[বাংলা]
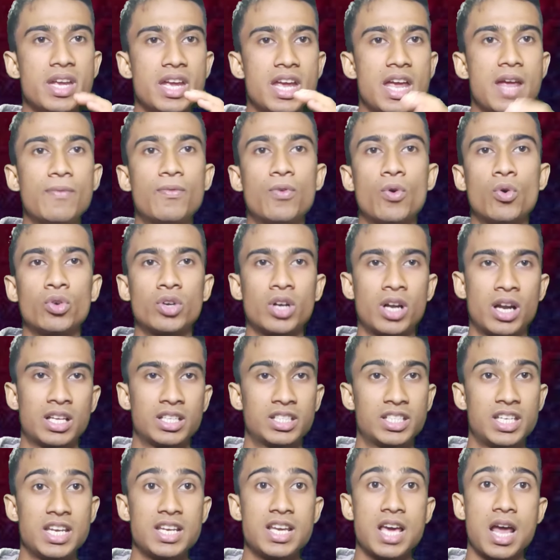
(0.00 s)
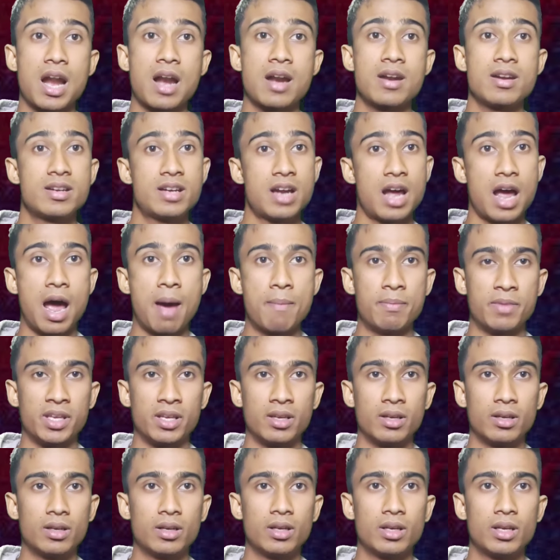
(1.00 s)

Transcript: আপনি এই ফোনটা না সেই গ্যারান্টিটা আমি